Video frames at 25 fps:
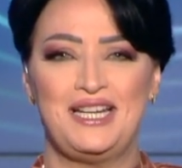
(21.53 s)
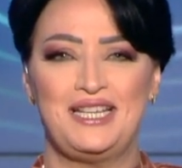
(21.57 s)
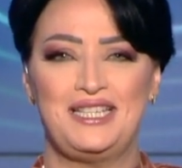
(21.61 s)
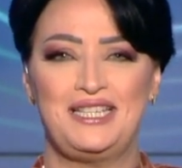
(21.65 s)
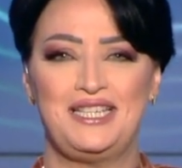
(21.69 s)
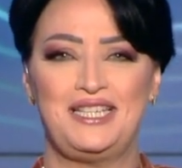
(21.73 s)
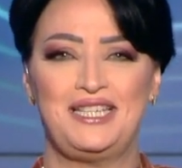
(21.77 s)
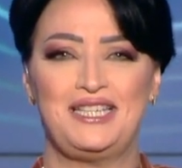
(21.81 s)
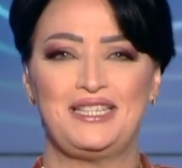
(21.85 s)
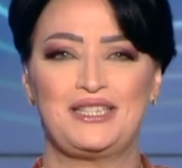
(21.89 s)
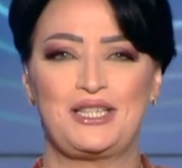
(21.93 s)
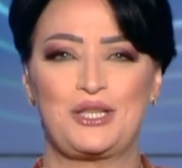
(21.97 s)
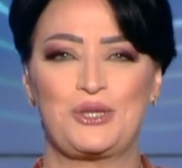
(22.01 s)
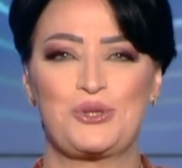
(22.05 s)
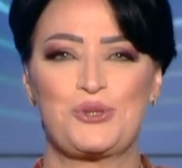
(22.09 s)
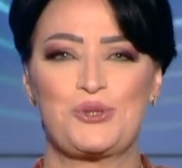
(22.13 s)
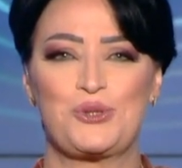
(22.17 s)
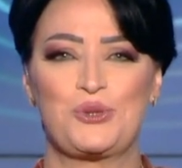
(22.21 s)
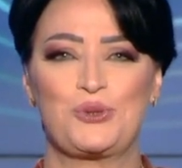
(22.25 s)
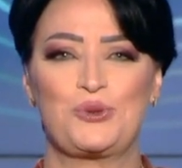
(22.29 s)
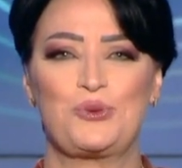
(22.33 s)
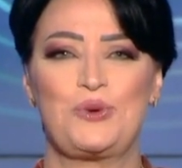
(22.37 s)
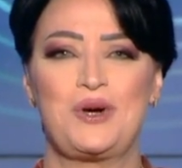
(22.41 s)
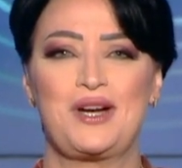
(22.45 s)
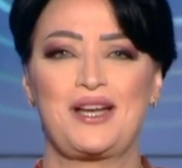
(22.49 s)

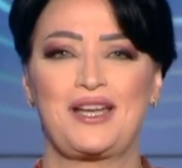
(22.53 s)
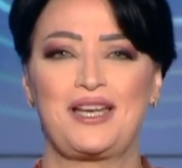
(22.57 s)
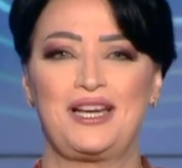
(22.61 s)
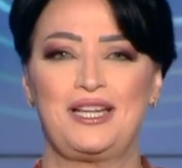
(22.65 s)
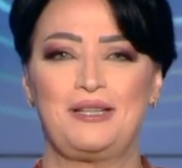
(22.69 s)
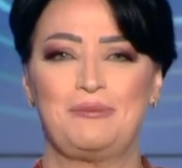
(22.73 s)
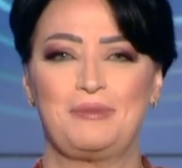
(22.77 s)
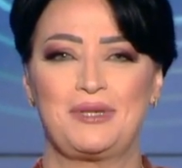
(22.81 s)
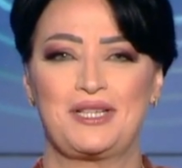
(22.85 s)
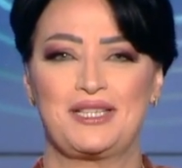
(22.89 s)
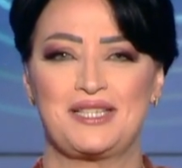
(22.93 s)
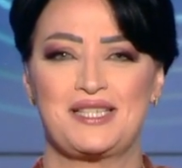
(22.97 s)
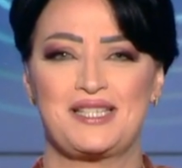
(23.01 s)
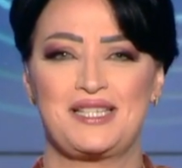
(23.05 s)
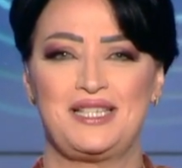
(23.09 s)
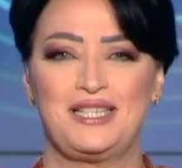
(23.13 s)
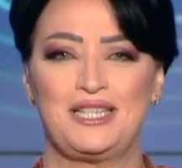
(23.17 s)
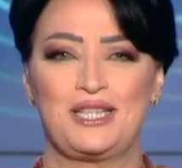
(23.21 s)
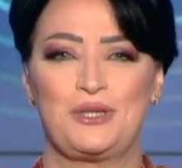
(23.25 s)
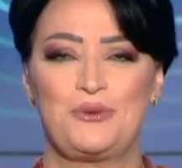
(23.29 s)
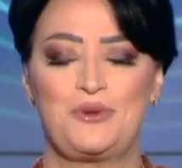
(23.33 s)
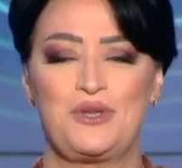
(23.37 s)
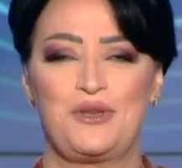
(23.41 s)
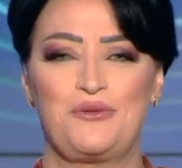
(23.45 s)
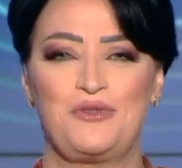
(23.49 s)
لنرصد واقع المراه
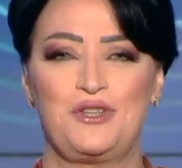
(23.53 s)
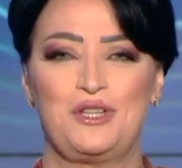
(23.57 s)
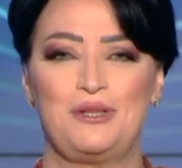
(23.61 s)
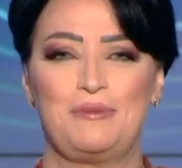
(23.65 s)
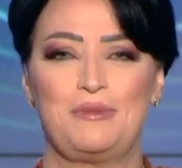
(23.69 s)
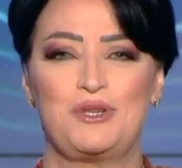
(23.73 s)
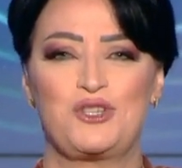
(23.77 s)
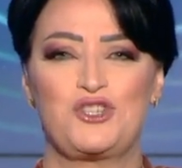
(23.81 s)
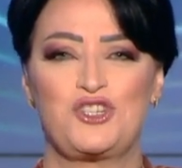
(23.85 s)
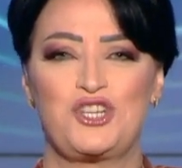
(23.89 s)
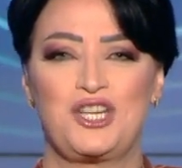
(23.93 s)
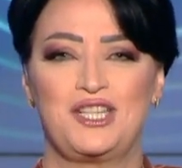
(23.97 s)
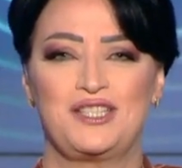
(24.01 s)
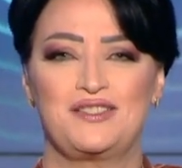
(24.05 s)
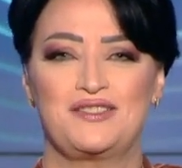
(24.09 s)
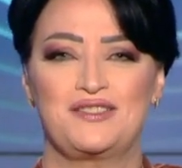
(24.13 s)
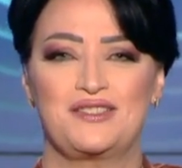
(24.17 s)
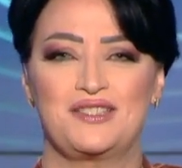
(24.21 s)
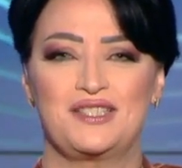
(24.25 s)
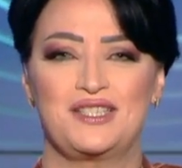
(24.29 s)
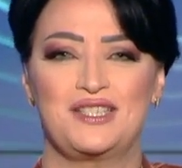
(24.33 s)
الصحراويه في المشهد